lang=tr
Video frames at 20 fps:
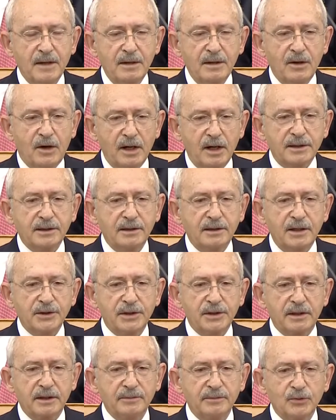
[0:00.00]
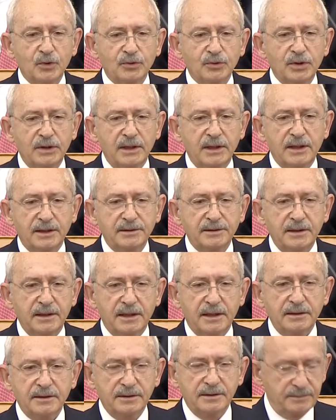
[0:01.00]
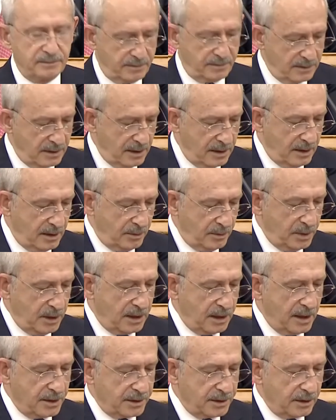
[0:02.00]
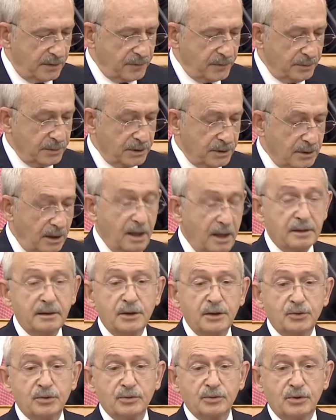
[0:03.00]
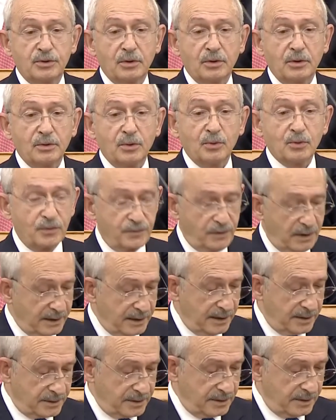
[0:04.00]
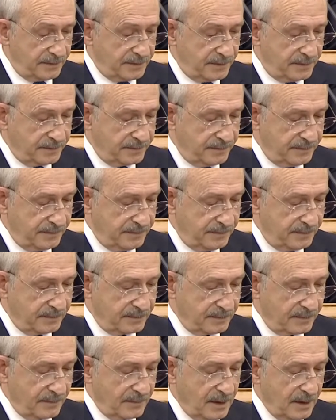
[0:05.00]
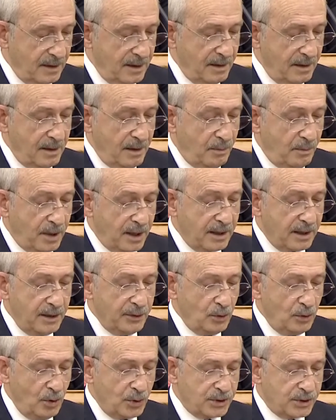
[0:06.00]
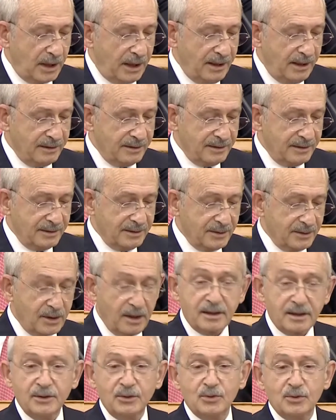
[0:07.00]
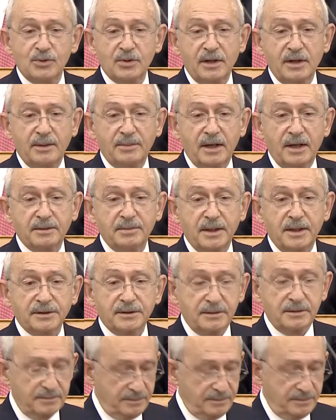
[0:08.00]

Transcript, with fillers: Arkadaşlarım notu ilettiler. Bir esnafımız aynen şunu söylüyor, Urfalı esnaf. Paran yoksa karın yüzüne bakmaz.